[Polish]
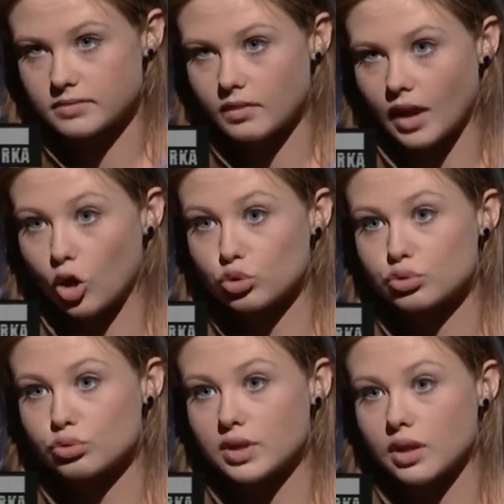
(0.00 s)
Ty już za
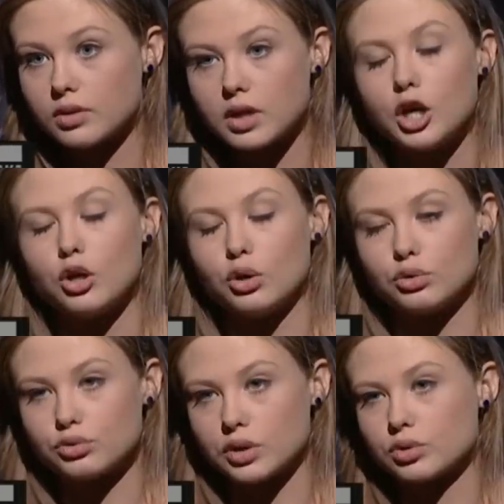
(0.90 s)
stara szukał, byłaś?
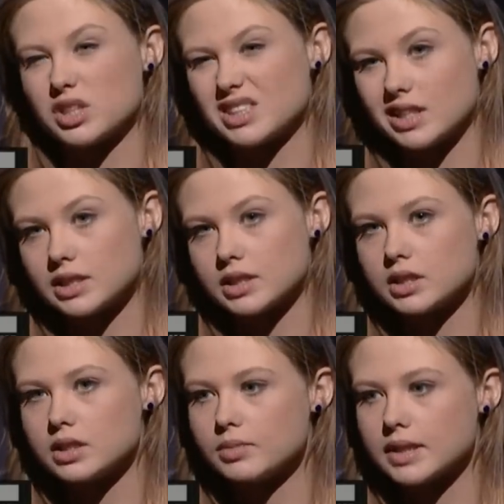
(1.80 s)
On szukał no. szesnastek,
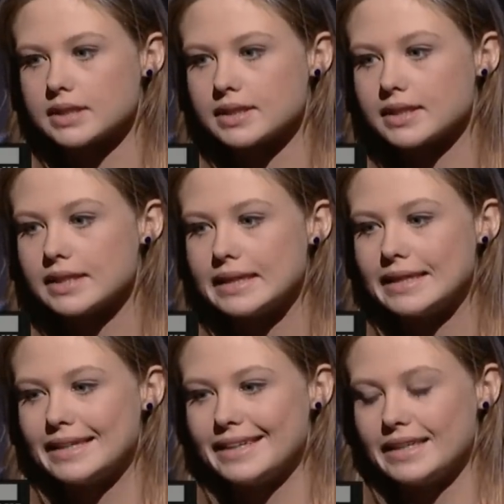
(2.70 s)
siedemnastek.
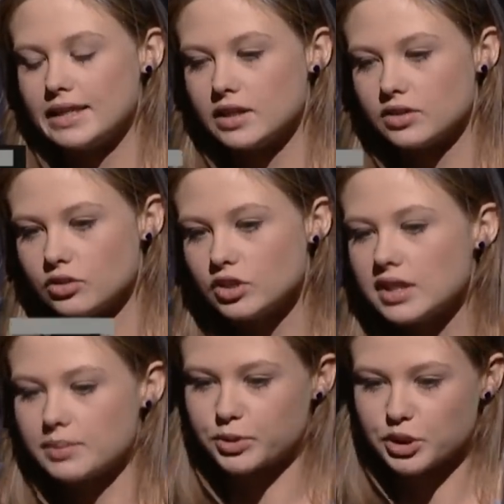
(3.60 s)
No i
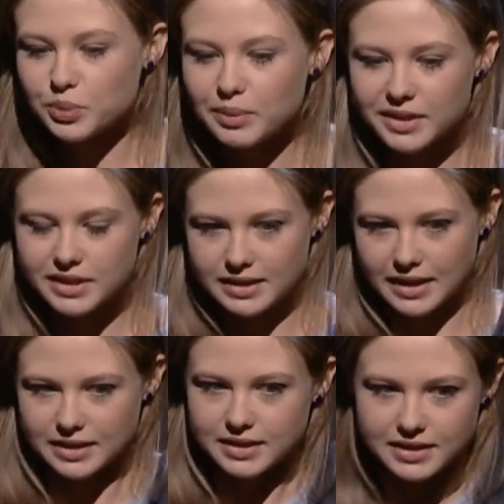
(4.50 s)
ja przyszłam na ten
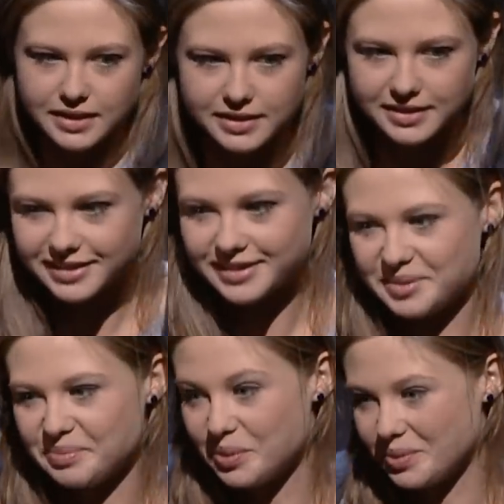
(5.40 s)
casting, y,
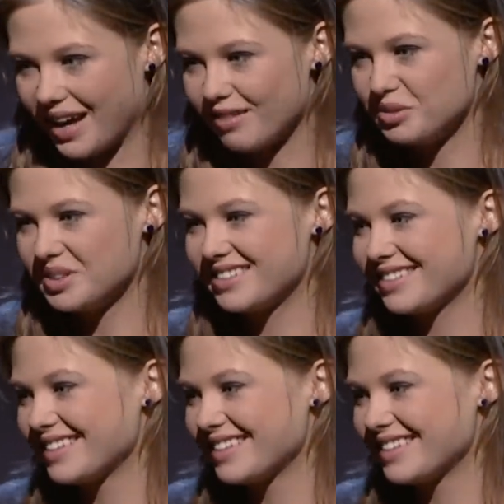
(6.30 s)
był Dawid,